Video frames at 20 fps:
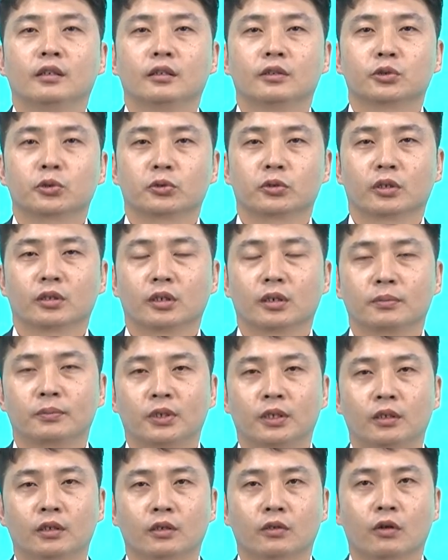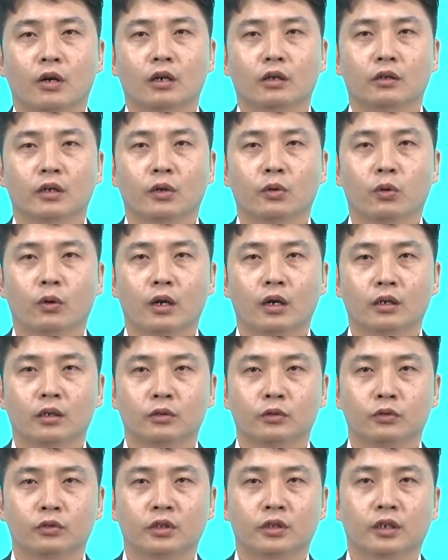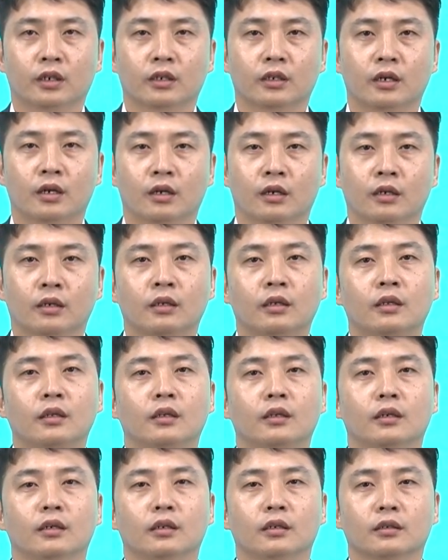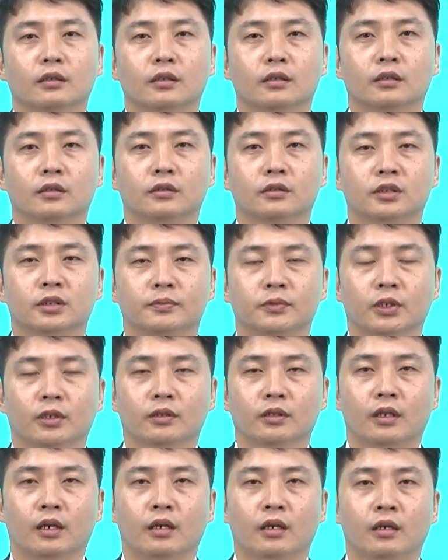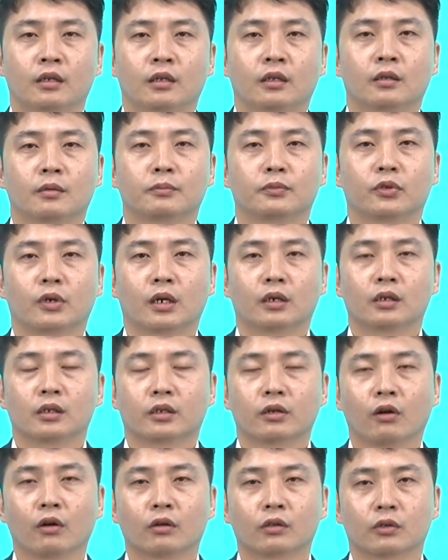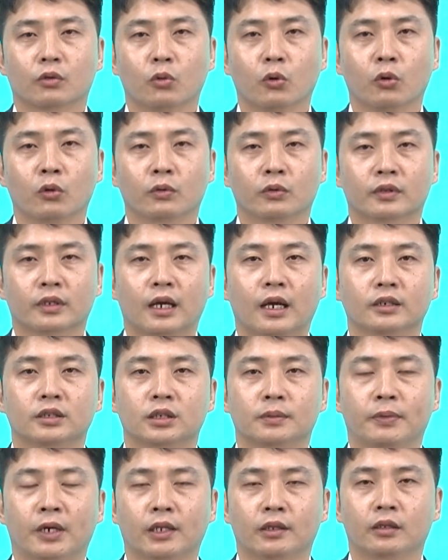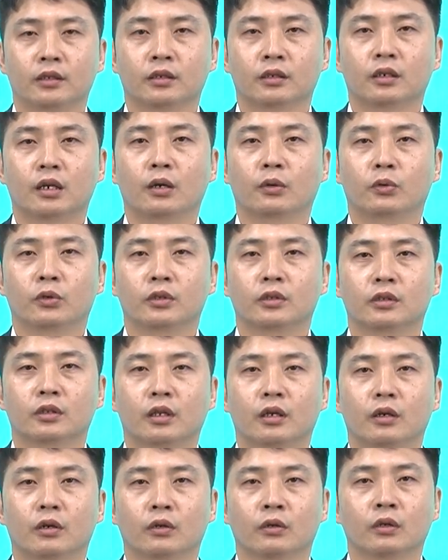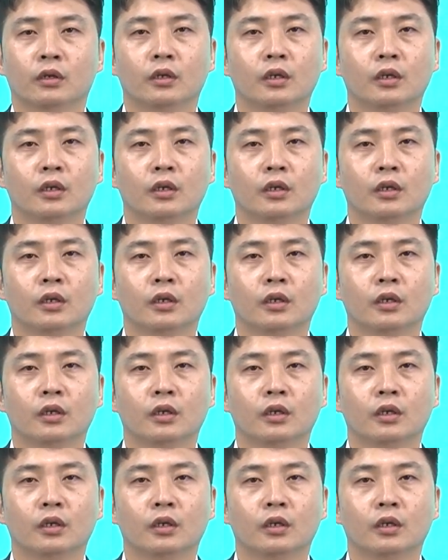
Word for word: 조선업이 과거의 호황을 누리다가 어, 근 10년 내에 불황을 겪고 다시 반등을 하고 있는데요.